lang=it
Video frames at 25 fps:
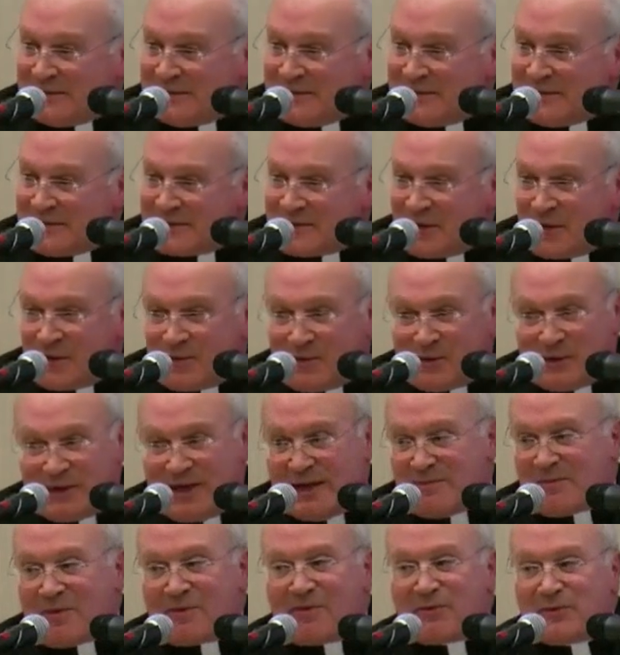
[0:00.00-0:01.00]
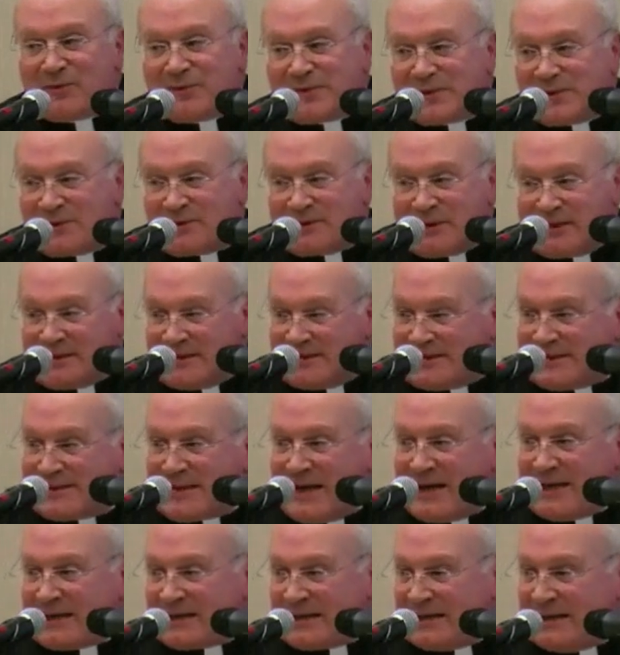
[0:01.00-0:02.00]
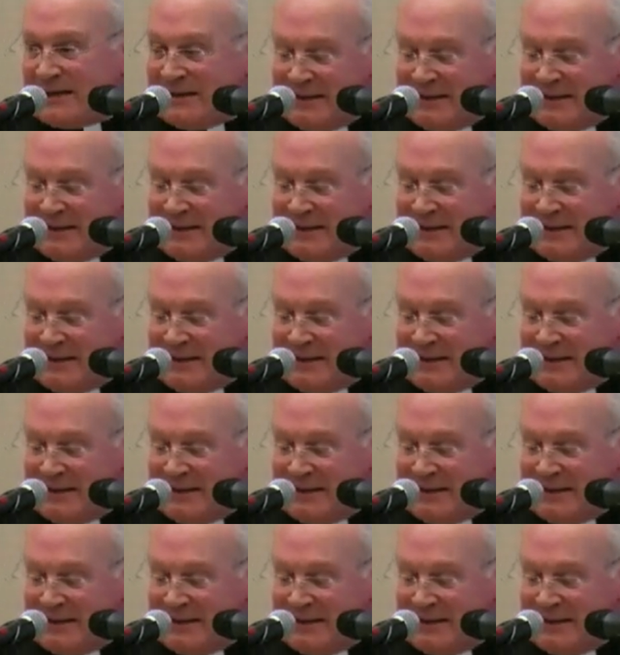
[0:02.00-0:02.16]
se lo vogliamo funzionalizzare